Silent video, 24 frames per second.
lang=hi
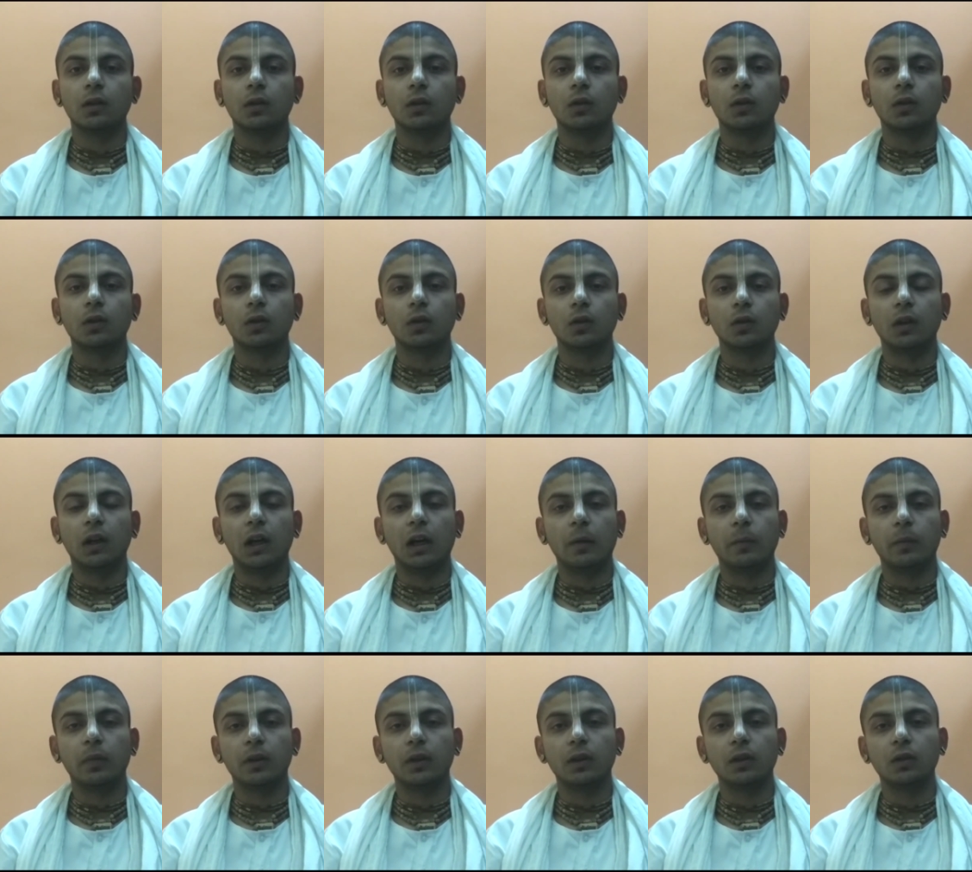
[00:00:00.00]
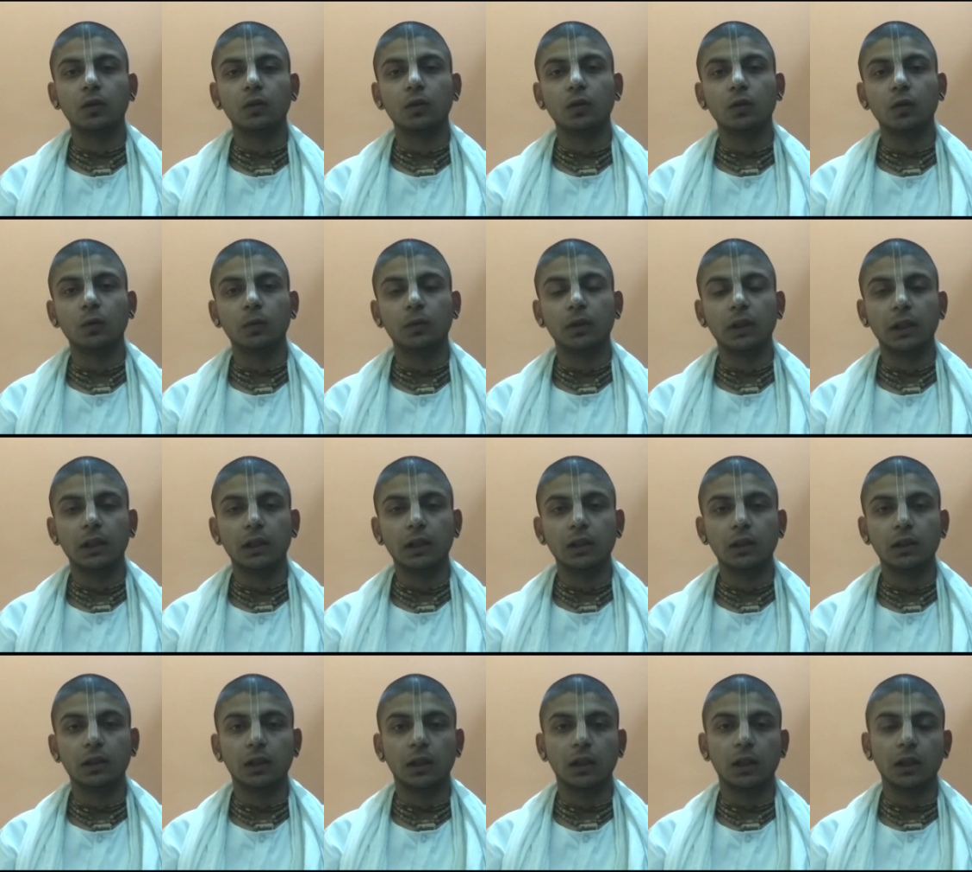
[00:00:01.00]
दोस्तों आपके YouTube
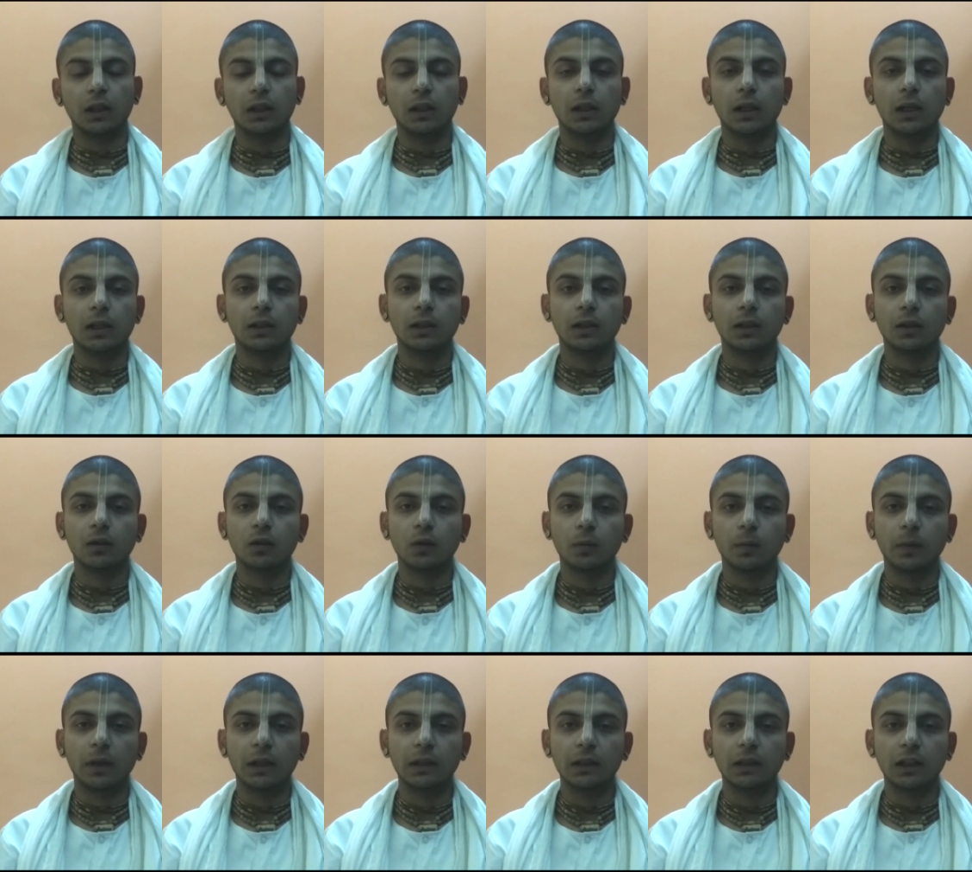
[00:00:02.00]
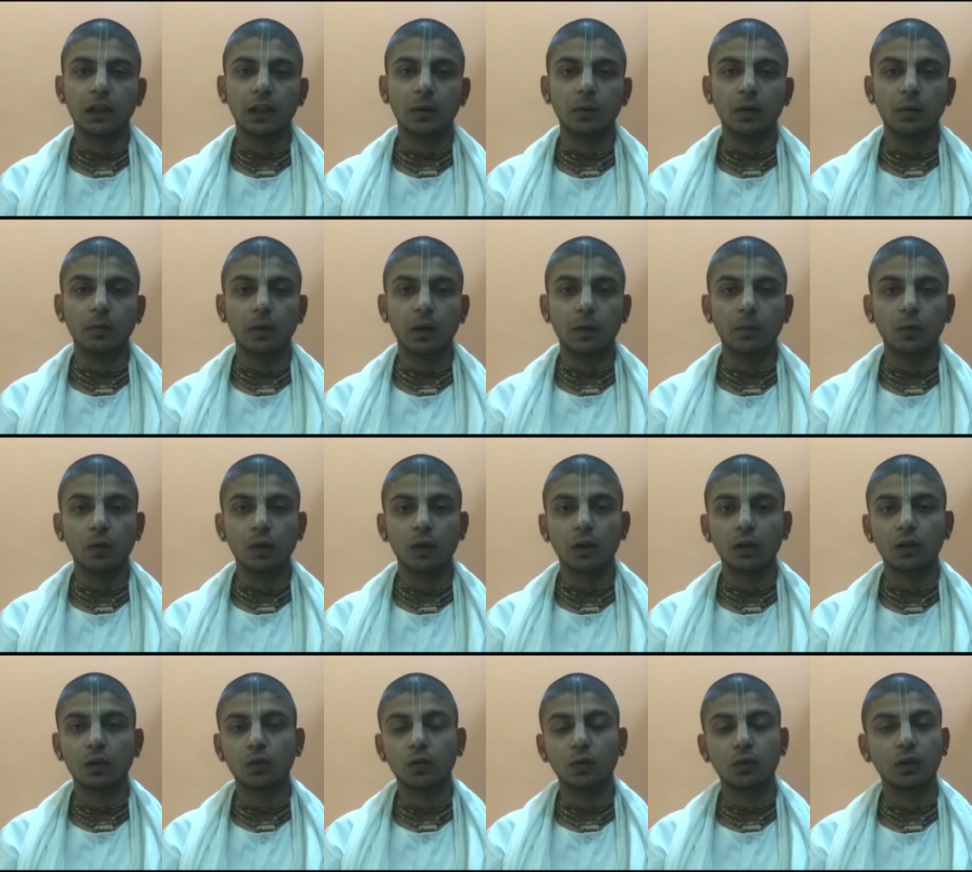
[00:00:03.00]
चैनल हरिदासी रसोपासना में मैं
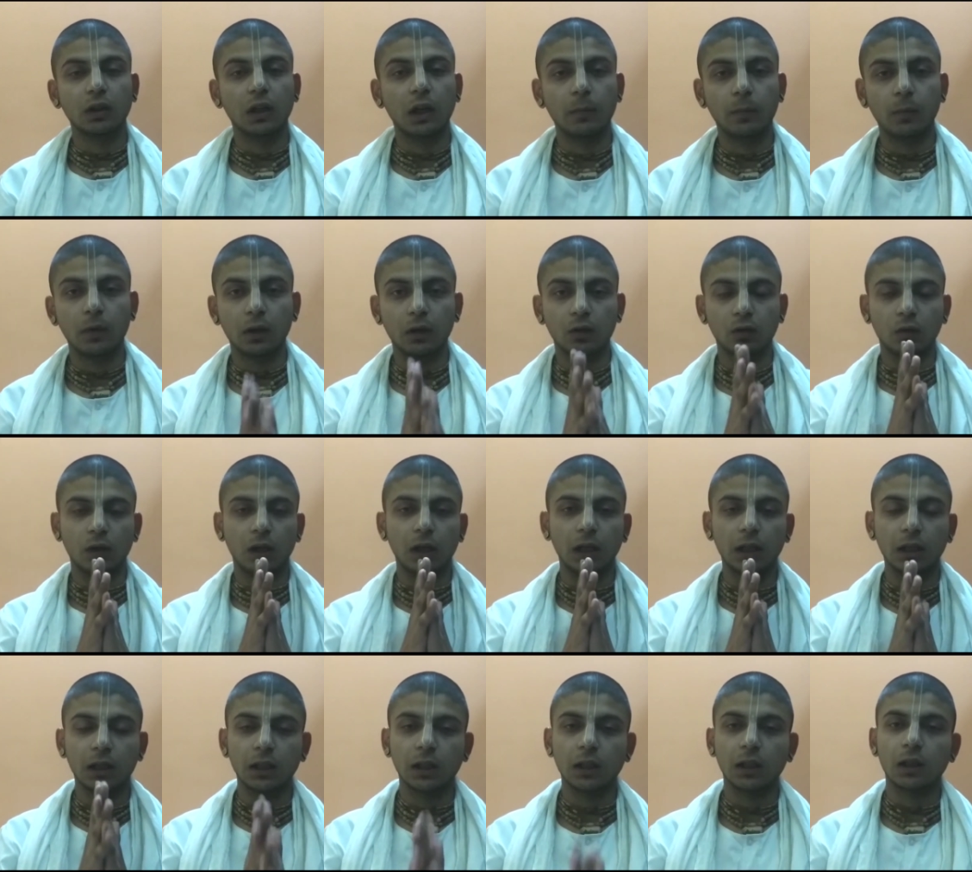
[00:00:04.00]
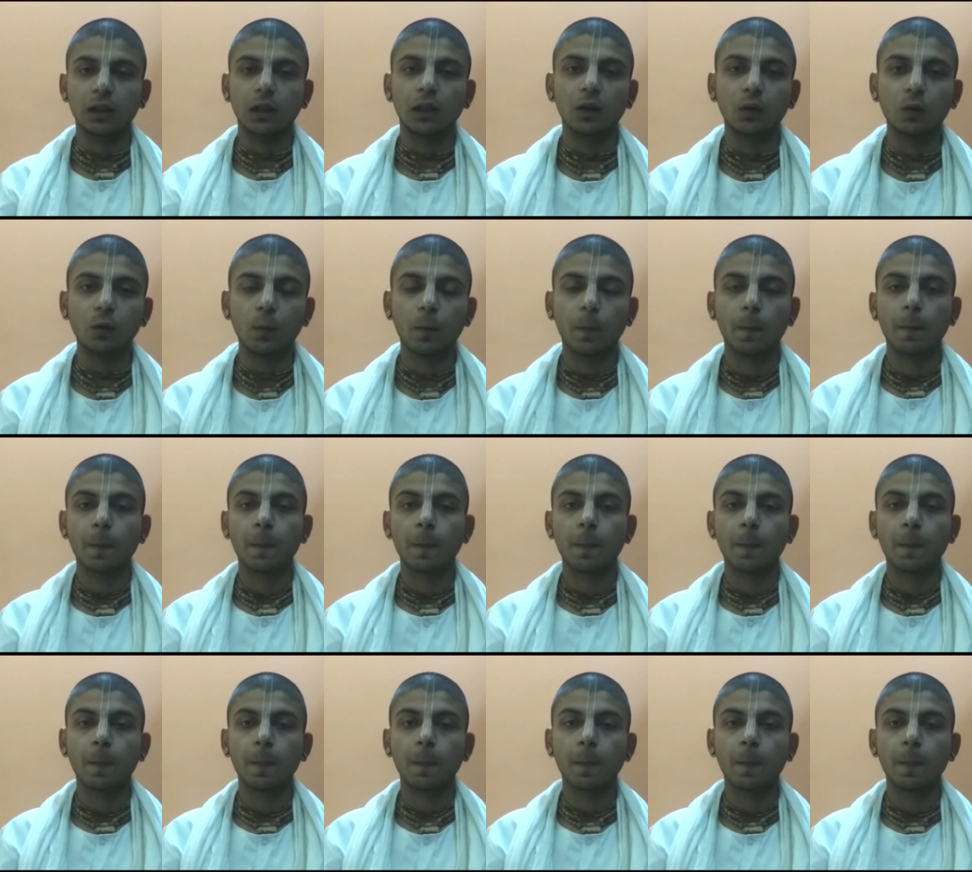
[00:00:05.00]
मुकेश कुंज आपका स्वागत करता हूं